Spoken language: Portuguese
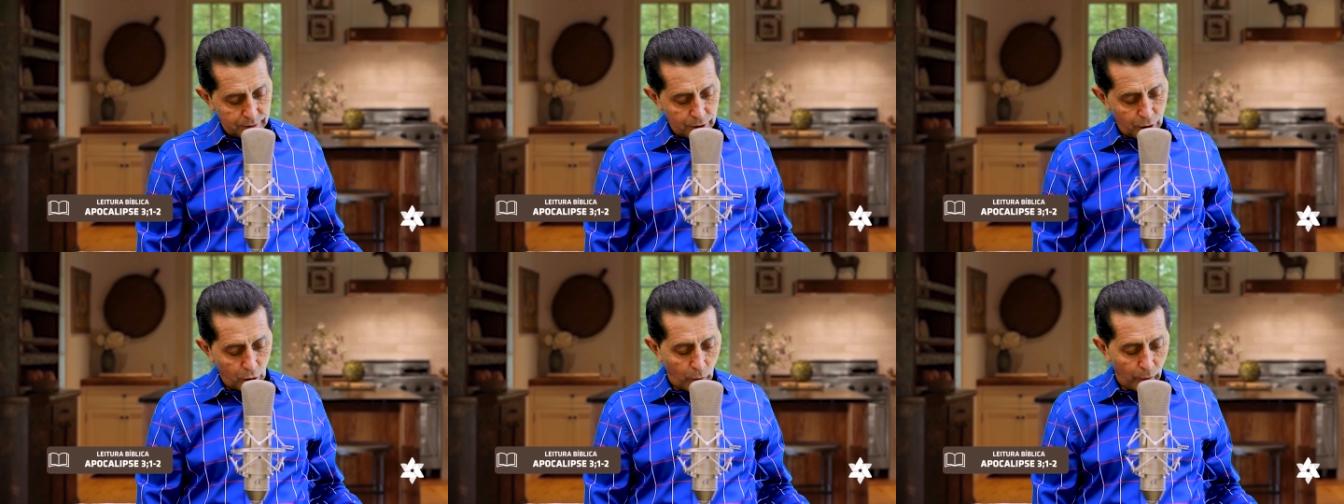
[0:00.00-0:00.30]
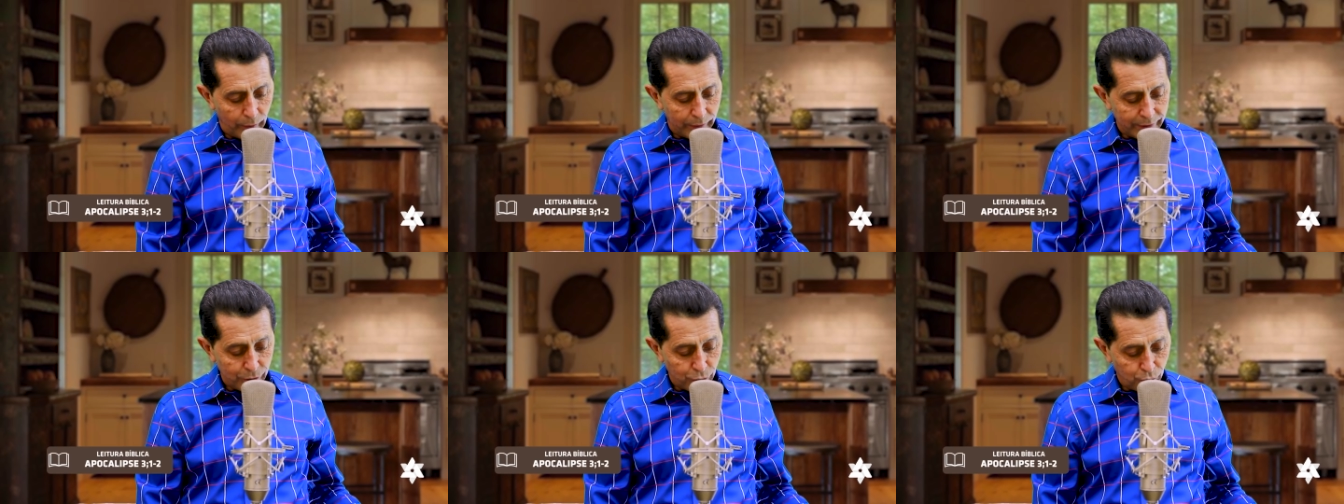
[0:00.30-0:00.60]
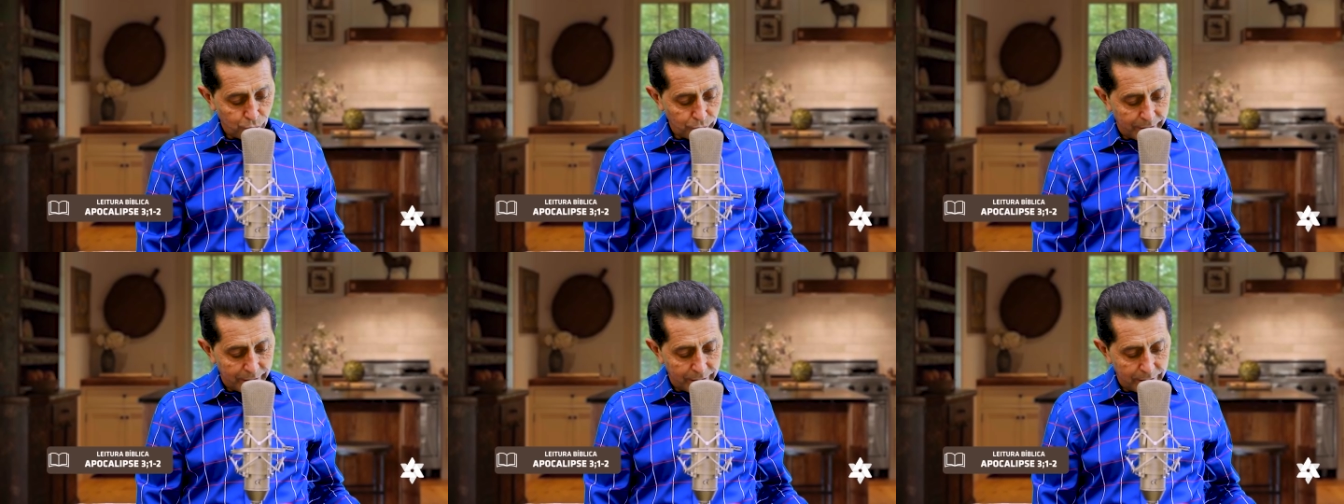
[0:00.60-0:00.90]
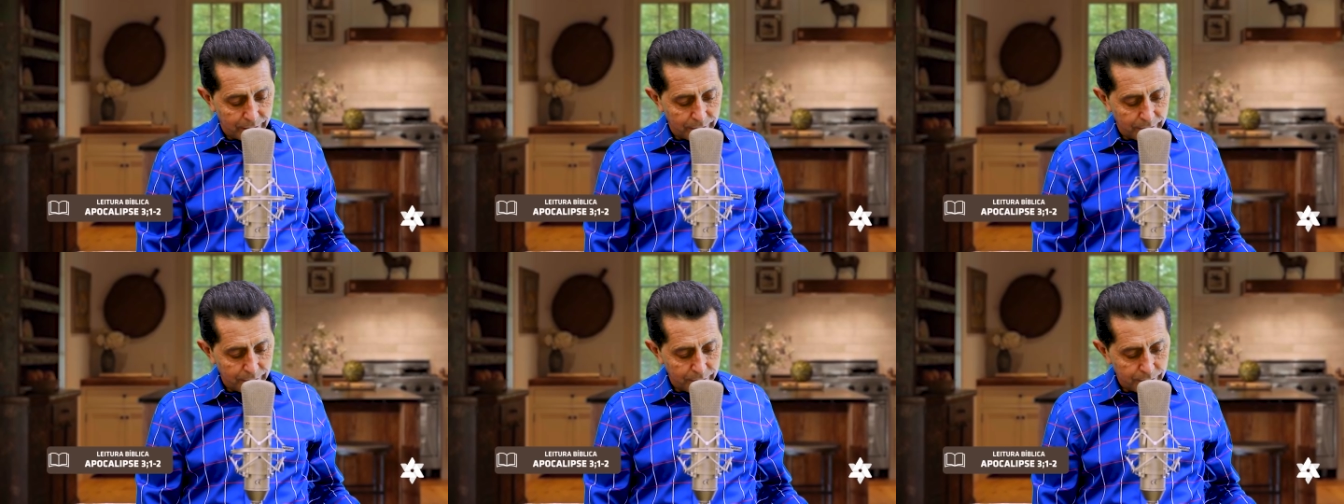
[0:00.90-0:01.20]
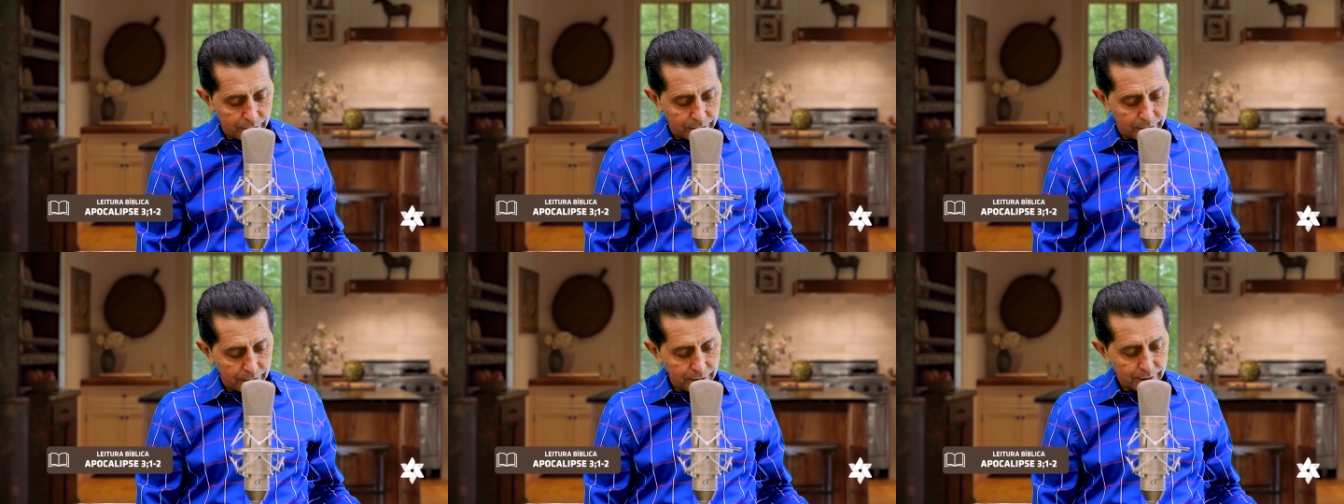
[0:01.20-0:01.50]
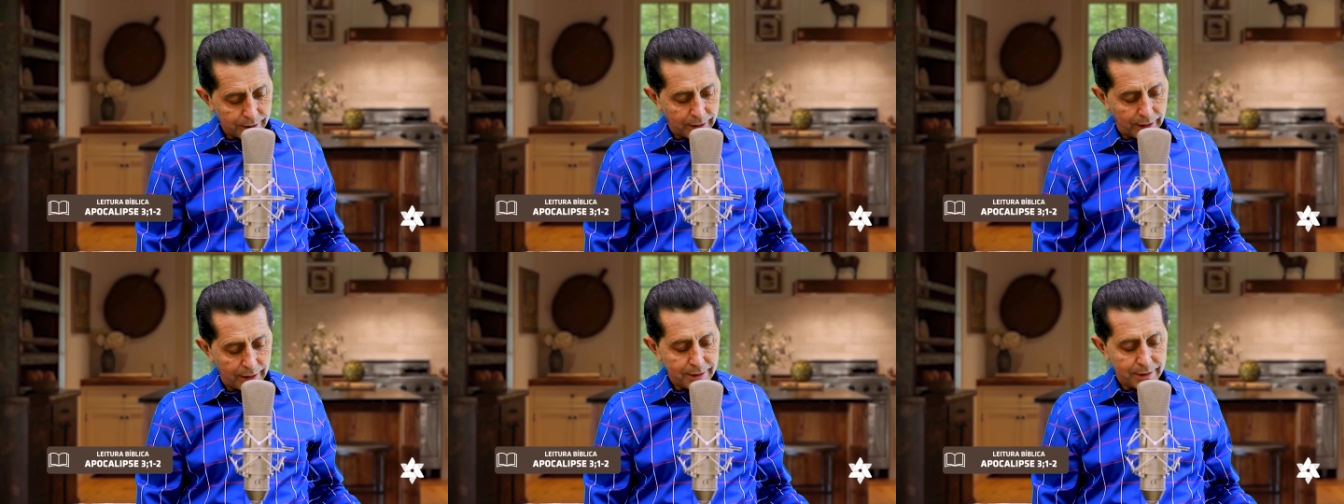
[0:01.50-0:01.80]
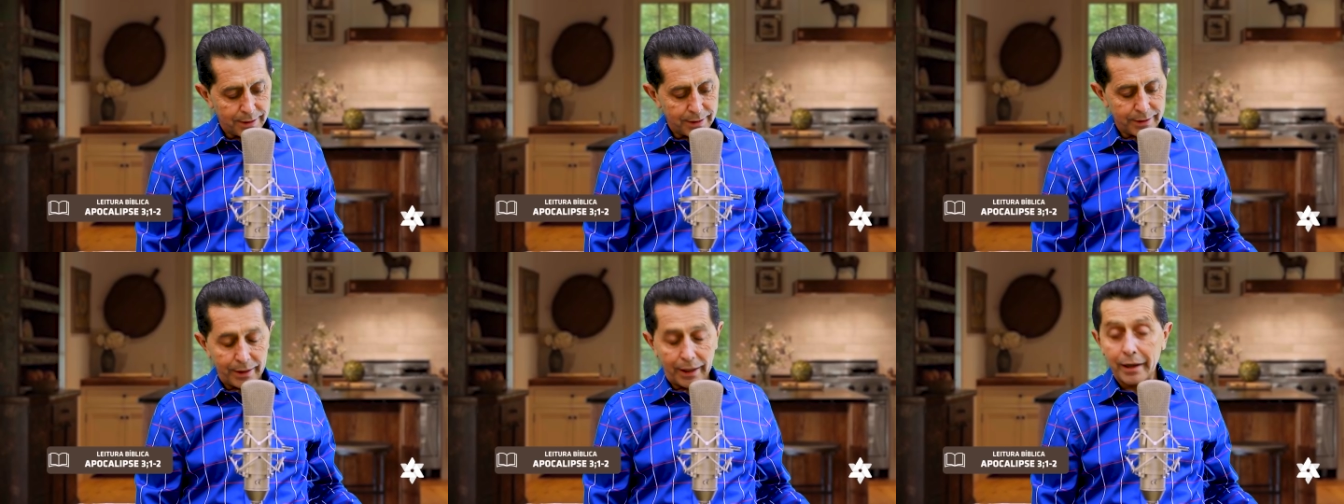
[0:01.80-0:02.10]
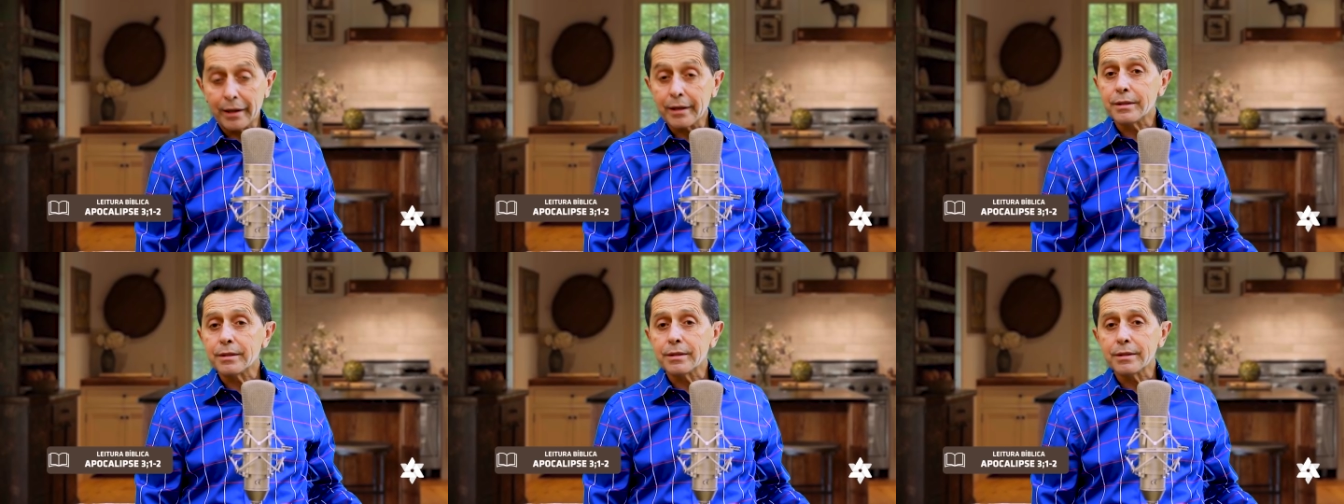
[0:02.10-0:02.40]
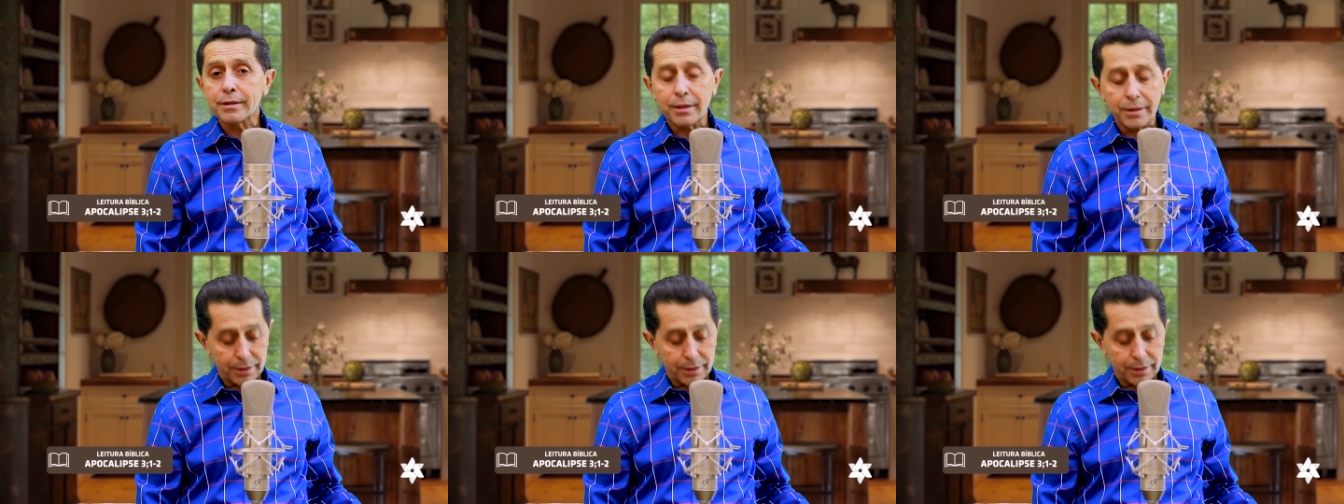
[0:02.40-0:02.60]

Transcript: E ao anjo da igreja que está em Sartes